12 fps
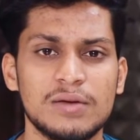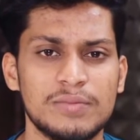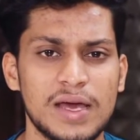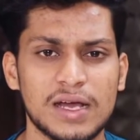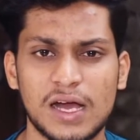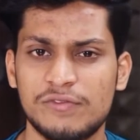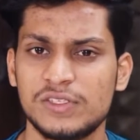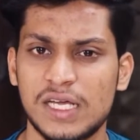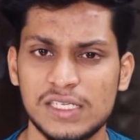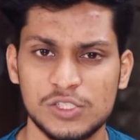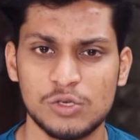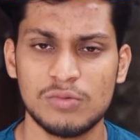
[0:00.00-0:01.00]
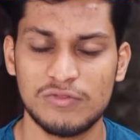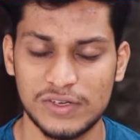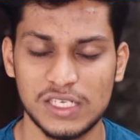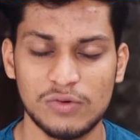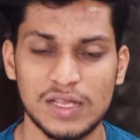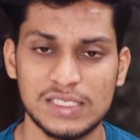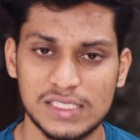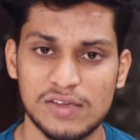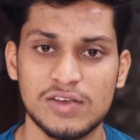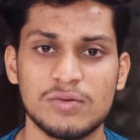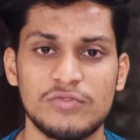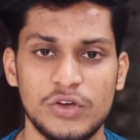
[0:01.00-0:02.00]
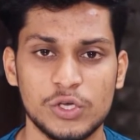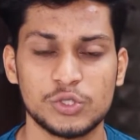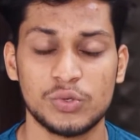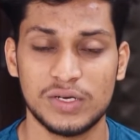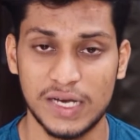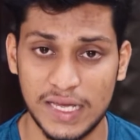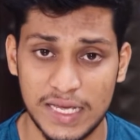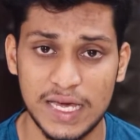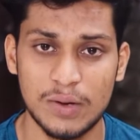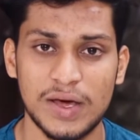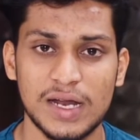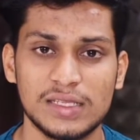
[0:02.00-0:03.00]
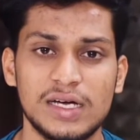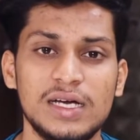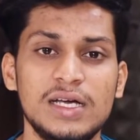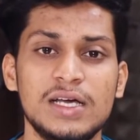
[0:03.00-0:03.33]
मैं काफ़ी सारी चीज़ों में फंसा हुआ था जिसकी वजह से मैं वीडियो शूट नहीं कर पा रहा था